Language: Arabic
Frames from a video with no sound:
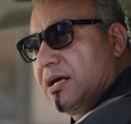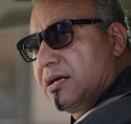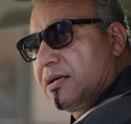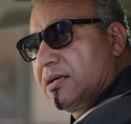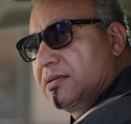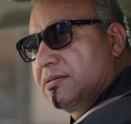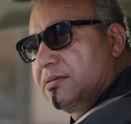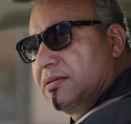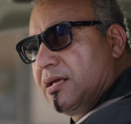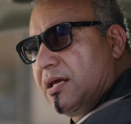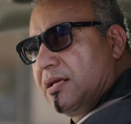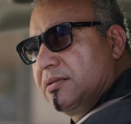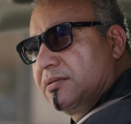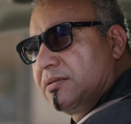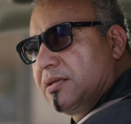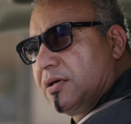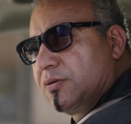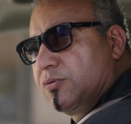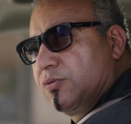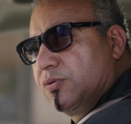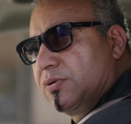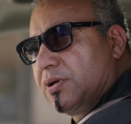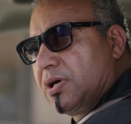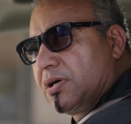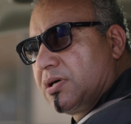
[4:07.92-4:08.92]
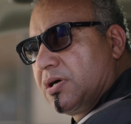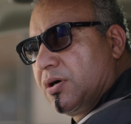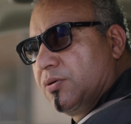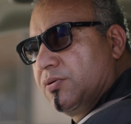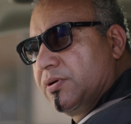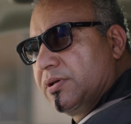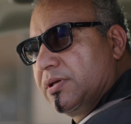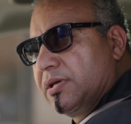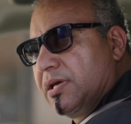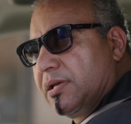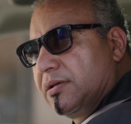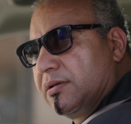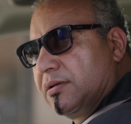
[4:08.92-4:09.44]
أردت أن تكون
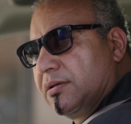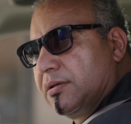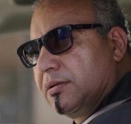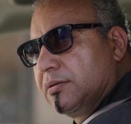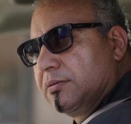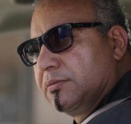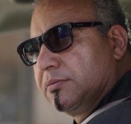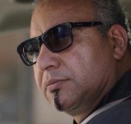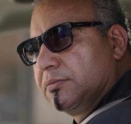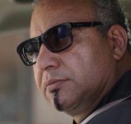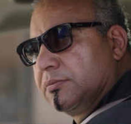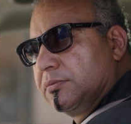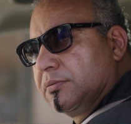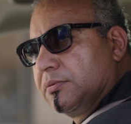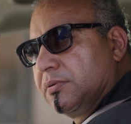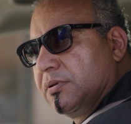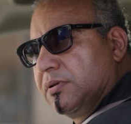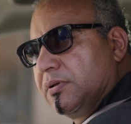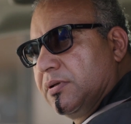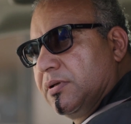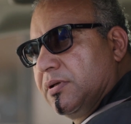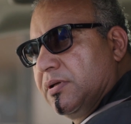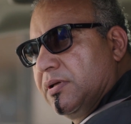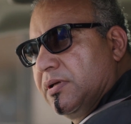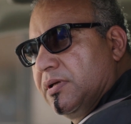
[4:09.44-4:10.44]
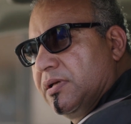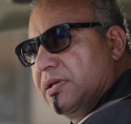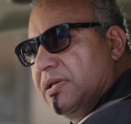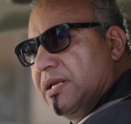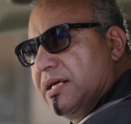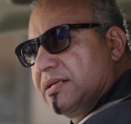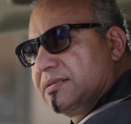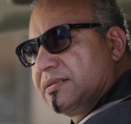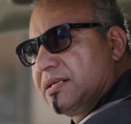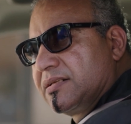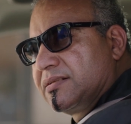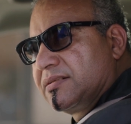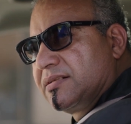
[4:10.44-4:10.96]
قويا لا
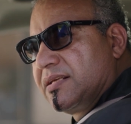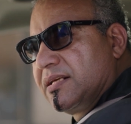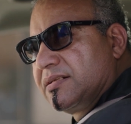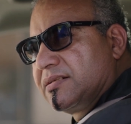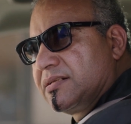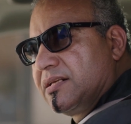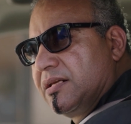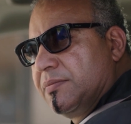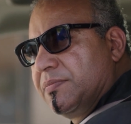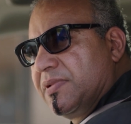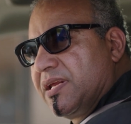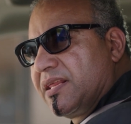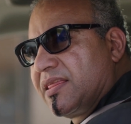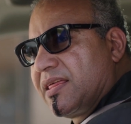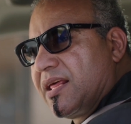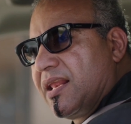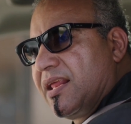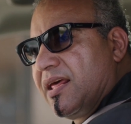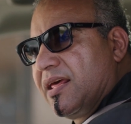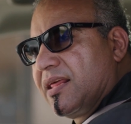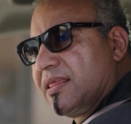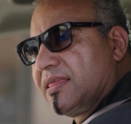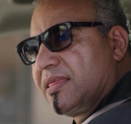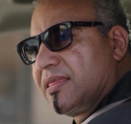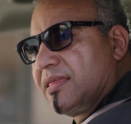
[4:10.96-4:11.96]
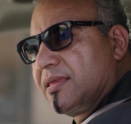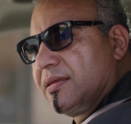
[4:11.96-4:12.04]
تستسلم للثلاث